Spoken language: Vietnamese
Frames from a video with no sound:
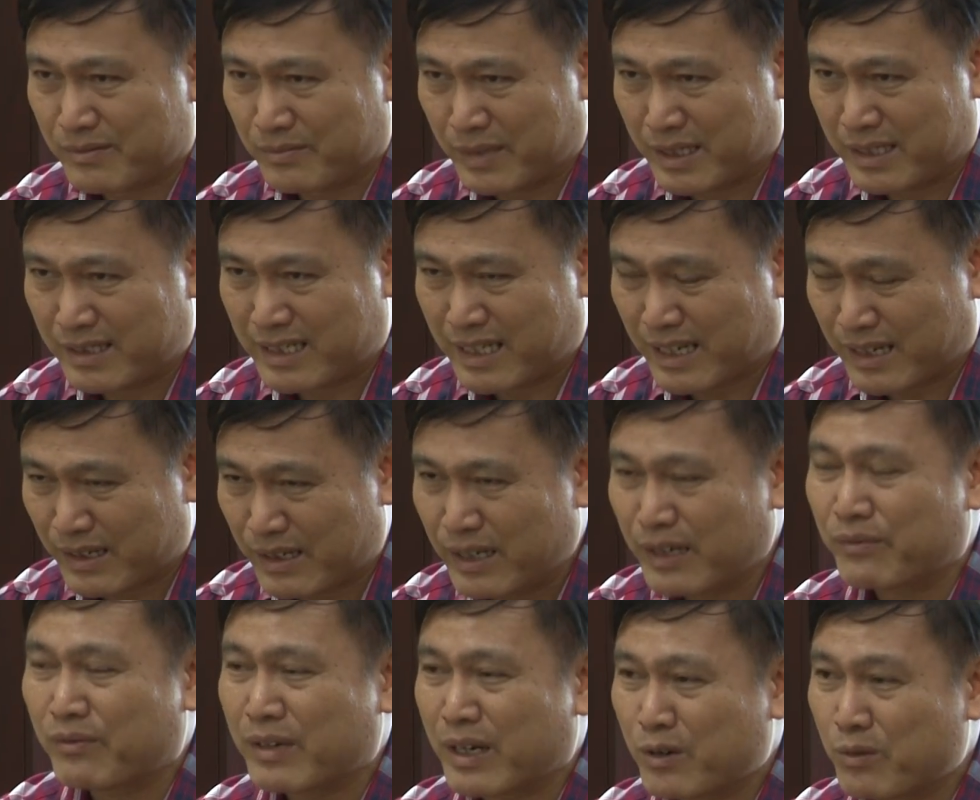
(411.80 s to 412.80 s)
mình trải
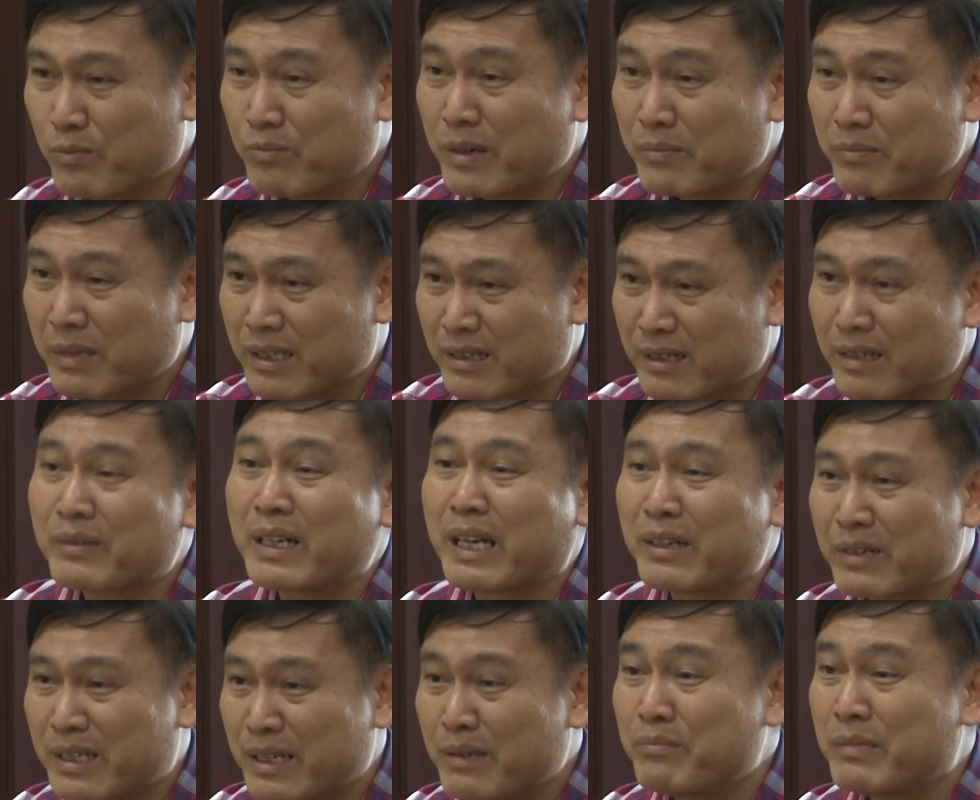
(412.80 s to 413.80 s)
nghiệm và cũng mà mình lần
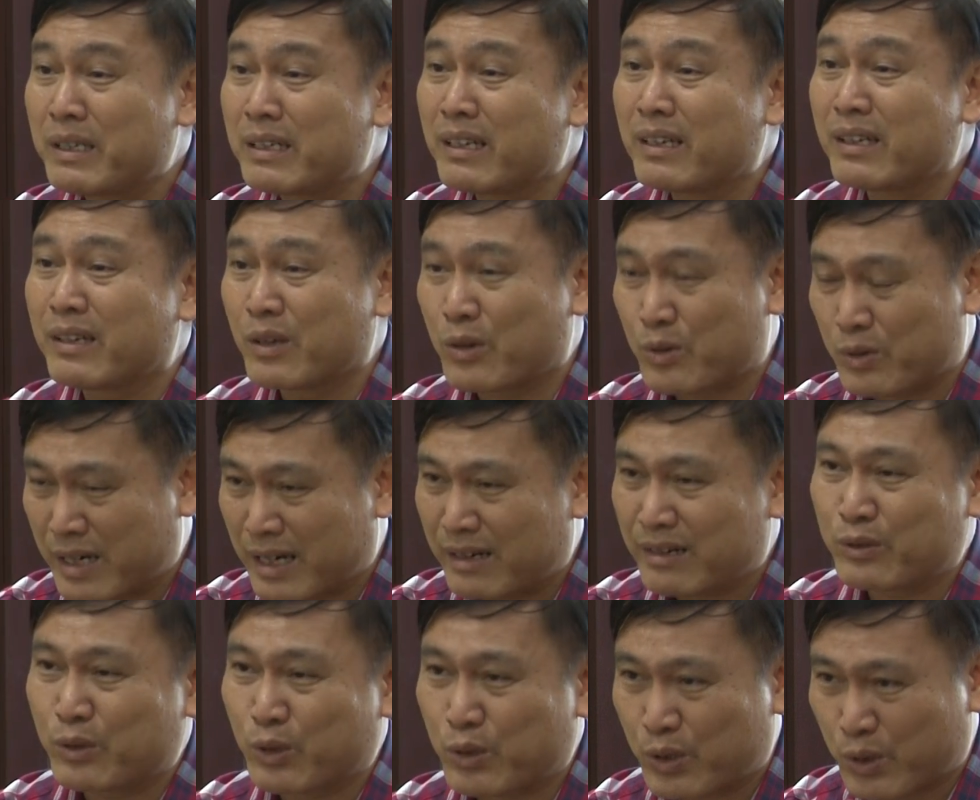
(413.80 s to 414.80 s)
đầu tiên mình hiểu nào
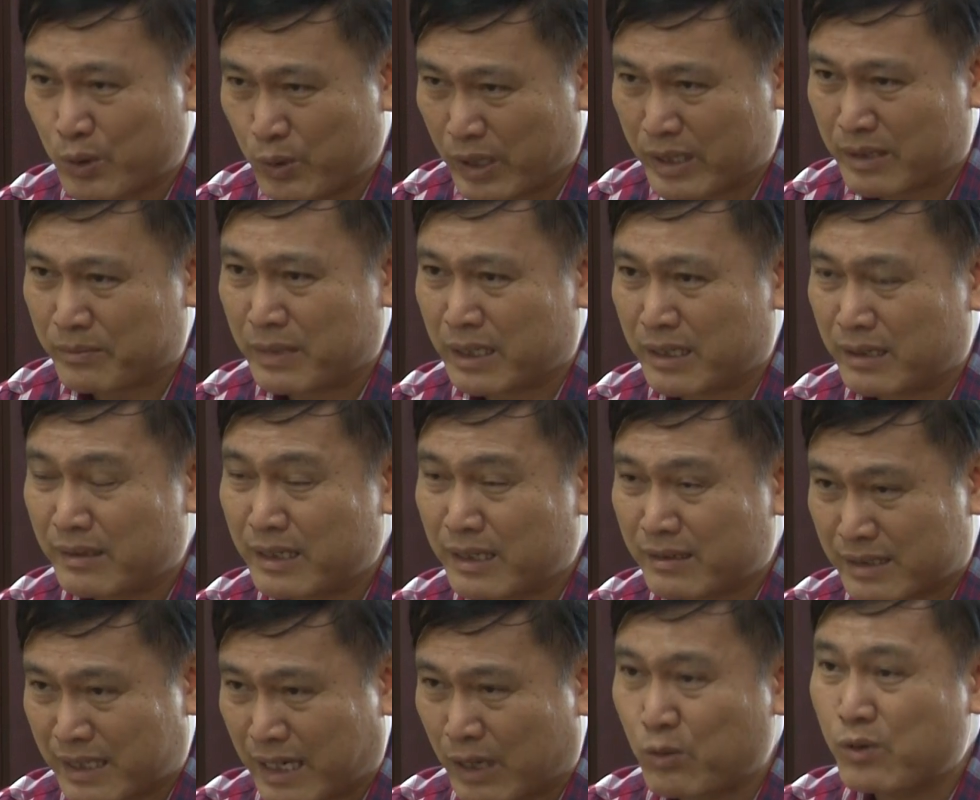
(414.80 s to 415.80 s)
là đội tuyển mình thế
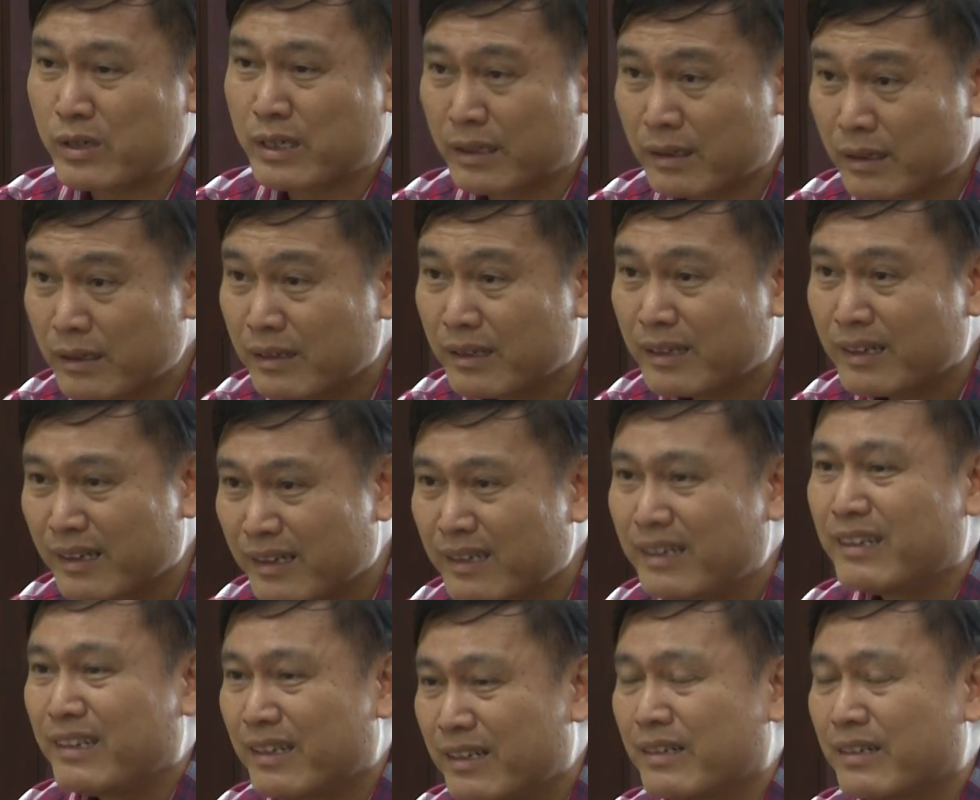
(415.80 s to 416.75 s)
nào giải quốc tế vâng.